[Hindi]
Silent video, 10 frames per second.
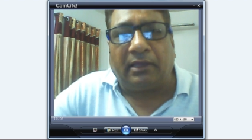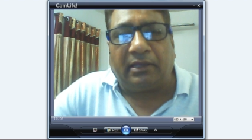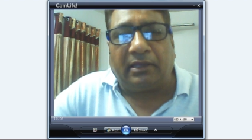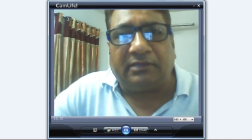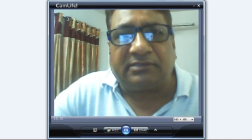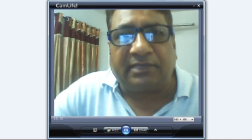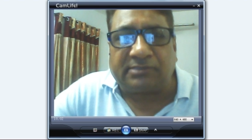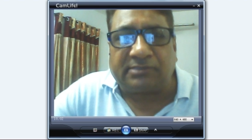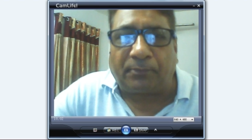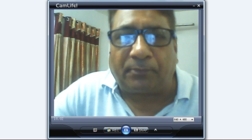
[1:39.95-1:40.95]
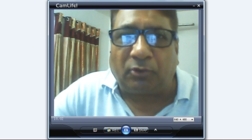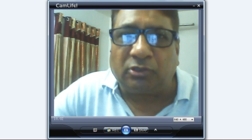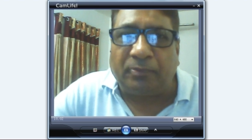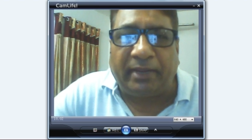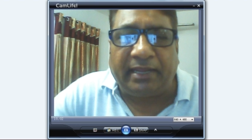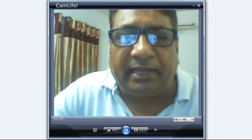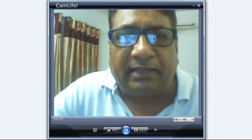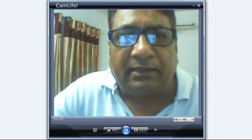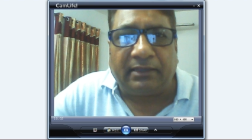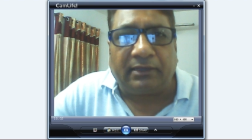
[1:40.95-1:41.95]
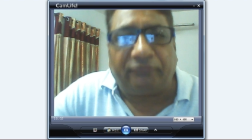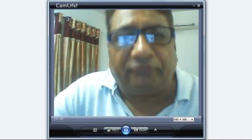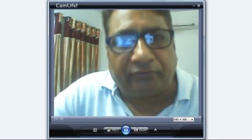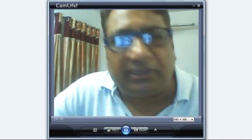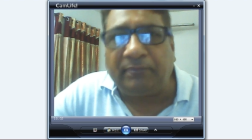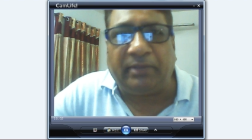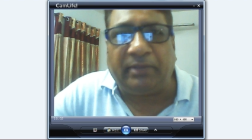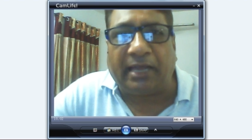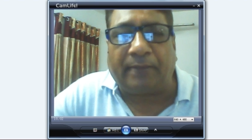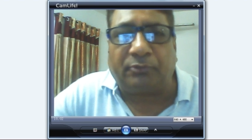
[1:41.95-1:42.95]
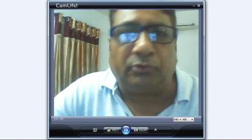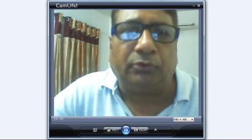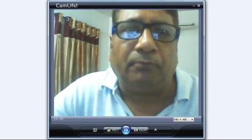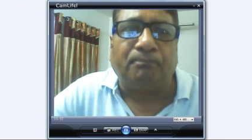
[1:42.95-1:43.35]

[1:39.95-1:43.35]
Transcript: इसके सपोर्ट में फ्री में आपको